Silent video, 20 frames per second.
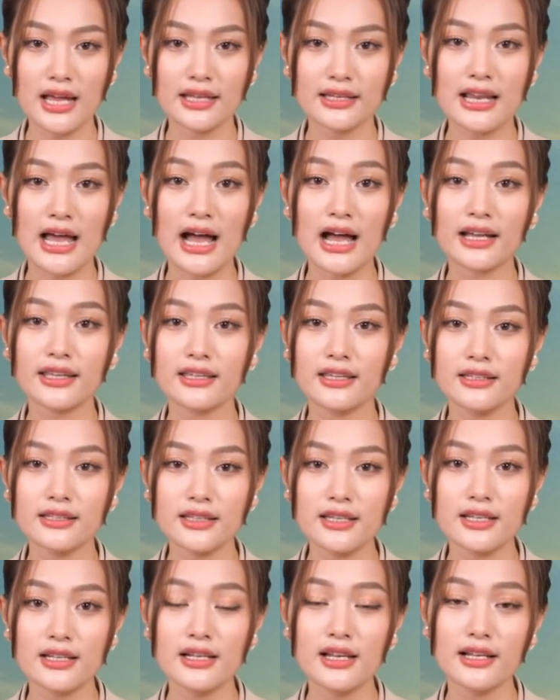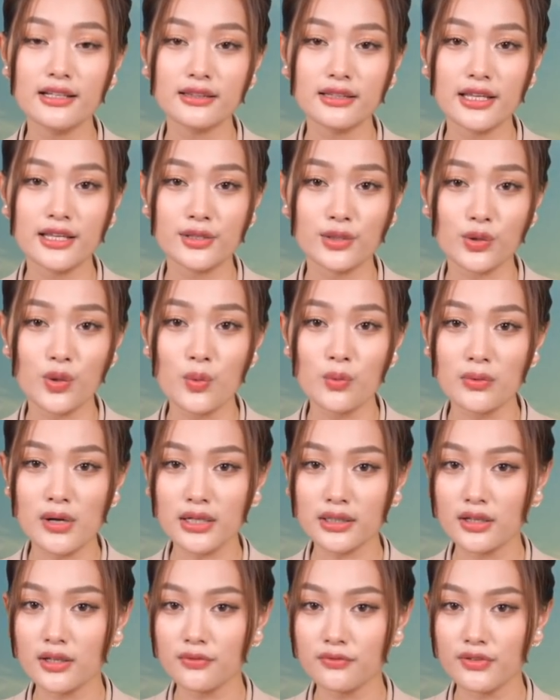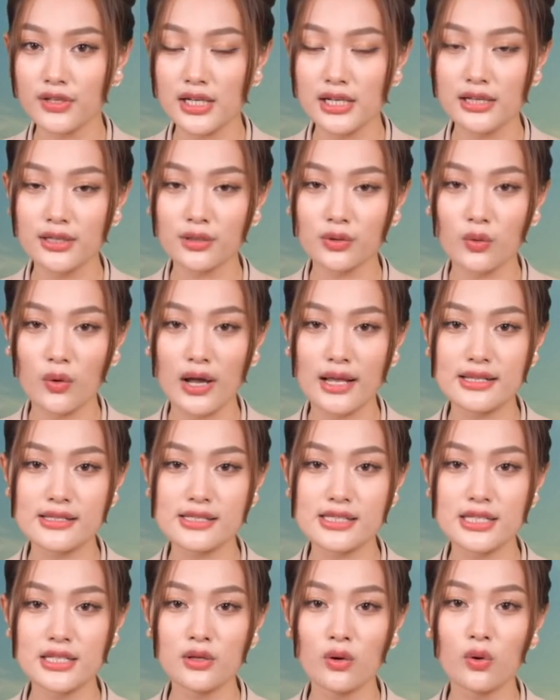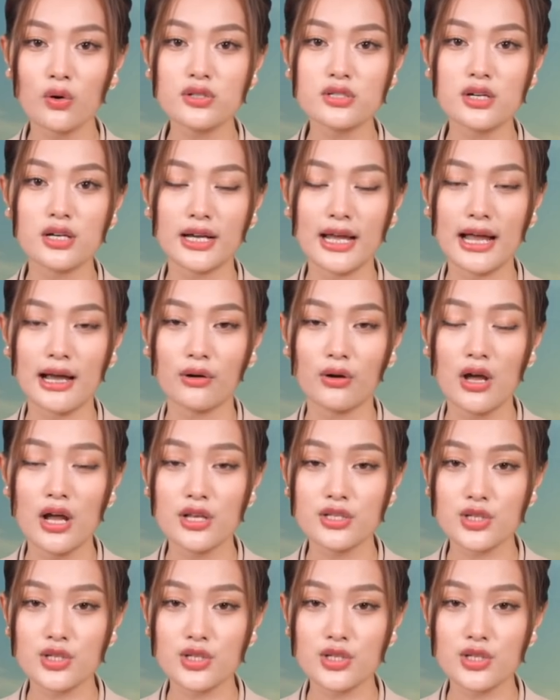đã kiến nghị lên tỉnh cùng các đơn vị liên quan xin hỗ trợ gạo